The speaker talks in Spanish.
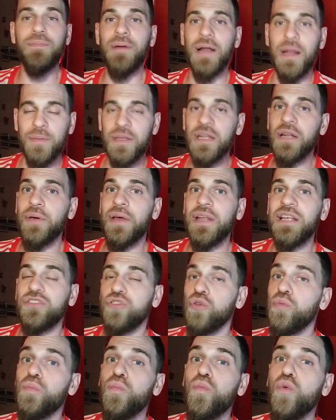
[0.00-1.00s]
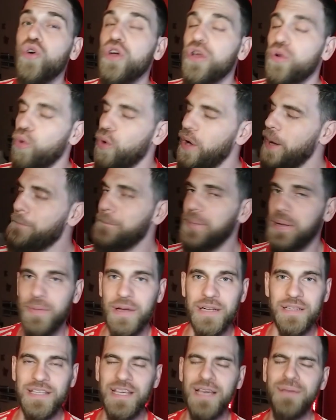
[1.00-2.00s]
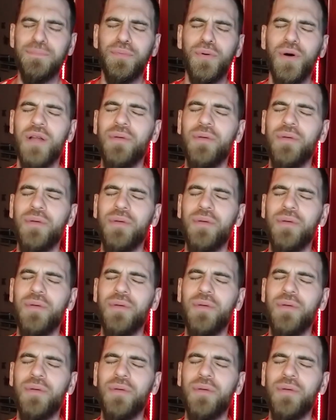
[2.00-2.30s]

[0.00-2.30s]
Y para mí, River hizo un muy buen primer tiempo.